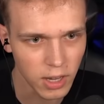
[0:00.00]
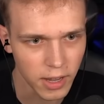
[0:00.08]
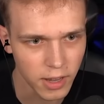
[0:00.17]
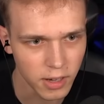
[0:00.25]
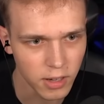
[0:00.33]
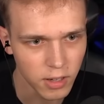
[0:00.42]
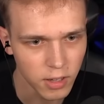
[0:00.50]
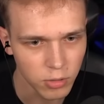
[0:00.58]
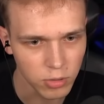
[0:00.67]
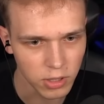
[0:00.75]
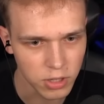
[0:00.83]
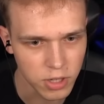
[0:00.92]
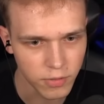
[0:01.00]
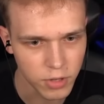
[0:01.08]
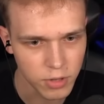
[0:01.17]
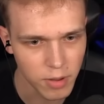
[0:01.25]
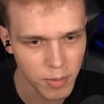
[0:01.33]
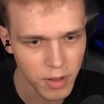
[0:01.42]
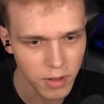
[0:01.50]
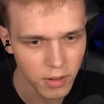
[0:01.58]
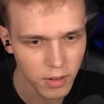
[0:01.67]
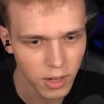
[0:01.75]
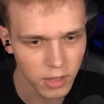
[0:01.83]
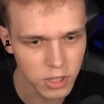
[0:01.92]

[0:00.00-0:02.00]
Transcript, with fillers: lejek. Tutaj też nie włożyłem? A